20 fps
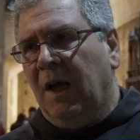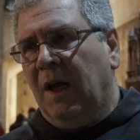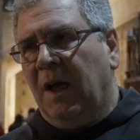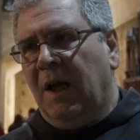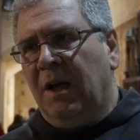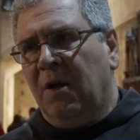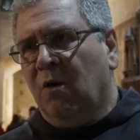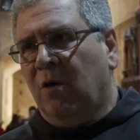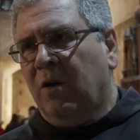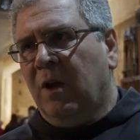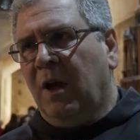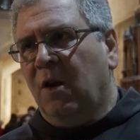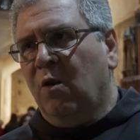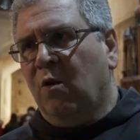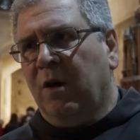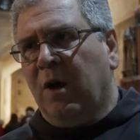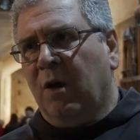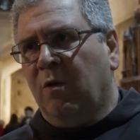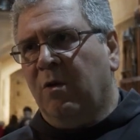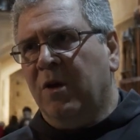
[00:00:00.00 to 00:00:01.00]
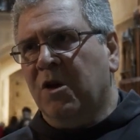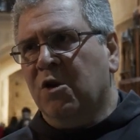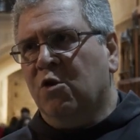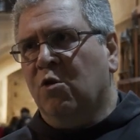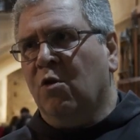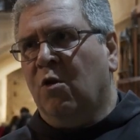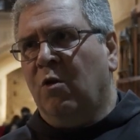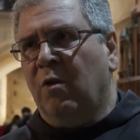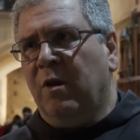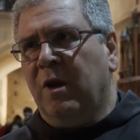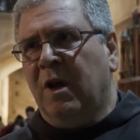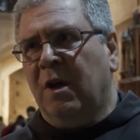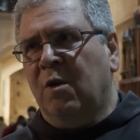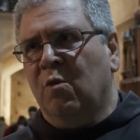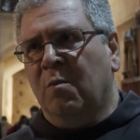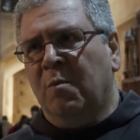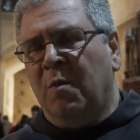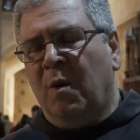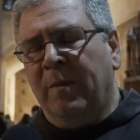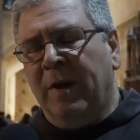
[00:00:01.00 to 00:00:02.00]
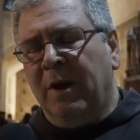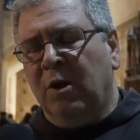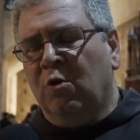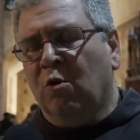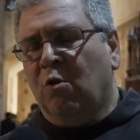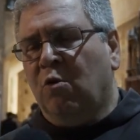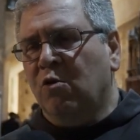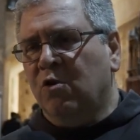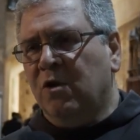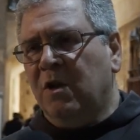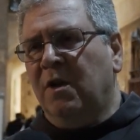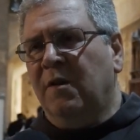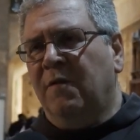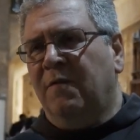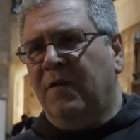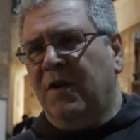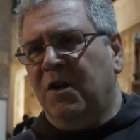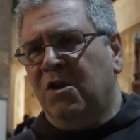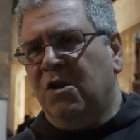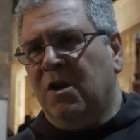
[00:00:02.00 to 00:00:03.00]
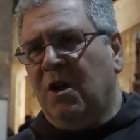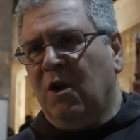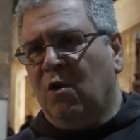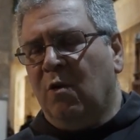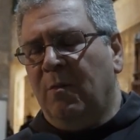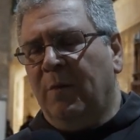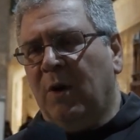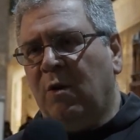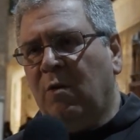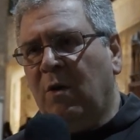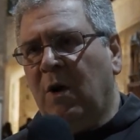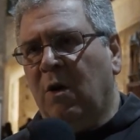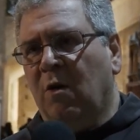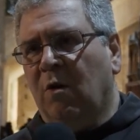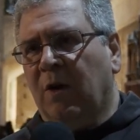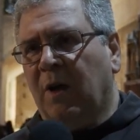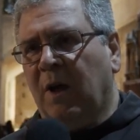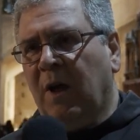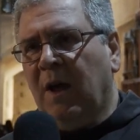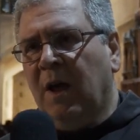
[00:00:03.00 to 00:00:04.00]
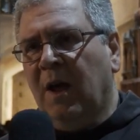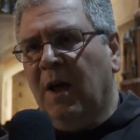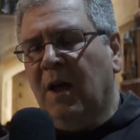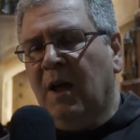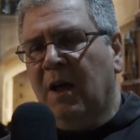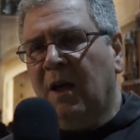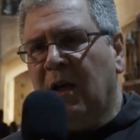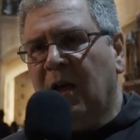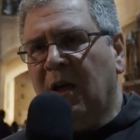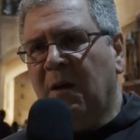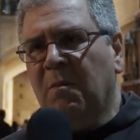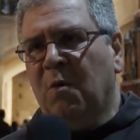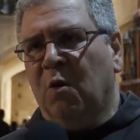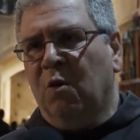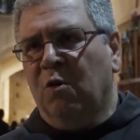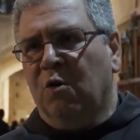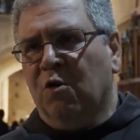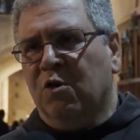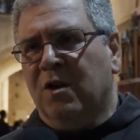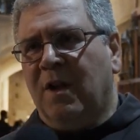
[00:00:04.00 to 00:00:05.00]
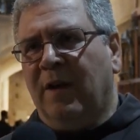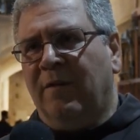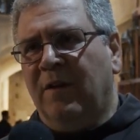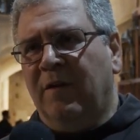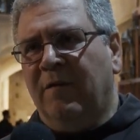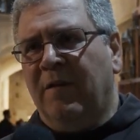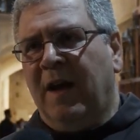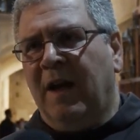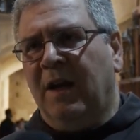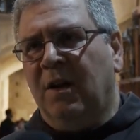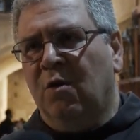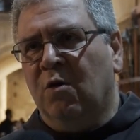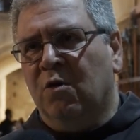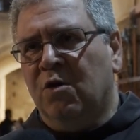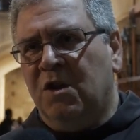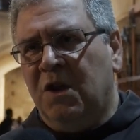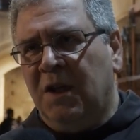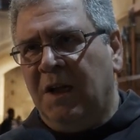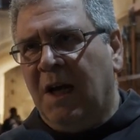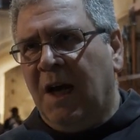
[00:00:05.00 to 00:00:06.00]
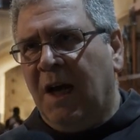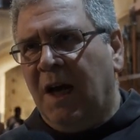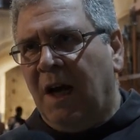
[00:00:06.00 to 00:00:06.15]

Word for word: E io credo che questo in un momento così difficile come quello che il mondo sta vivendo sia